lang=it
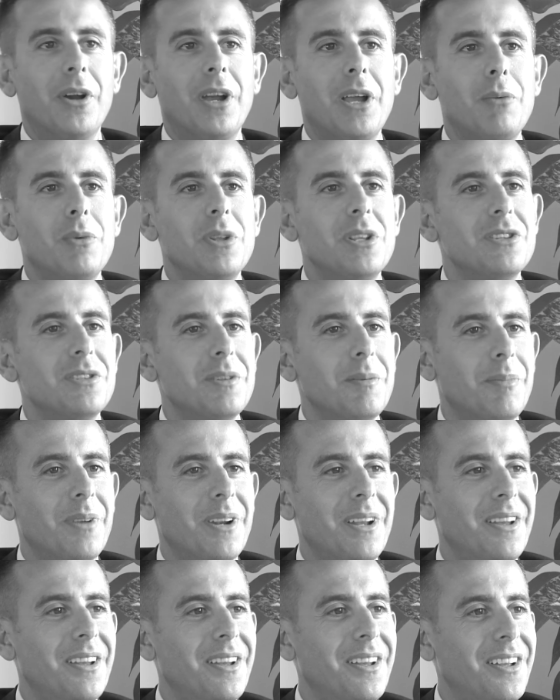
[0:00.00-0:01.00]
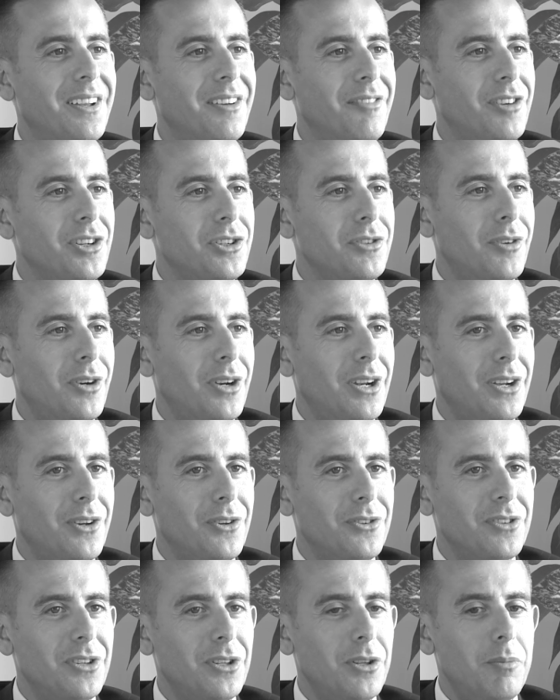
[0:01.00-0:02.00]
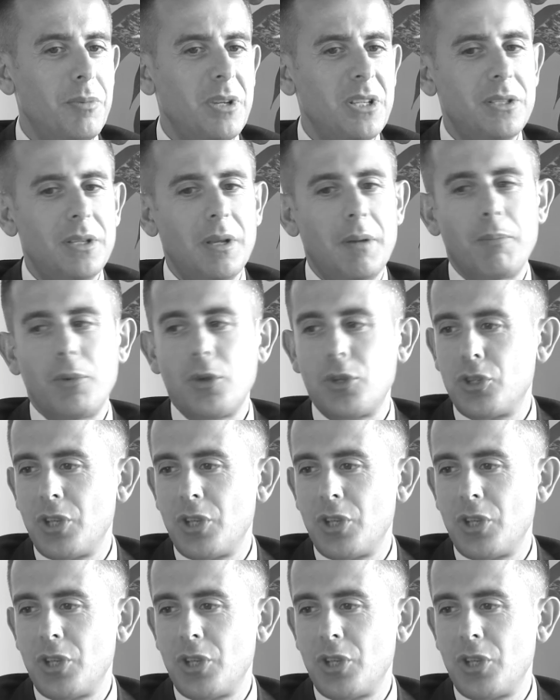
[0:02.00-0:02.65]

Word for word: che quindi pre facevano le cose domestiche, poi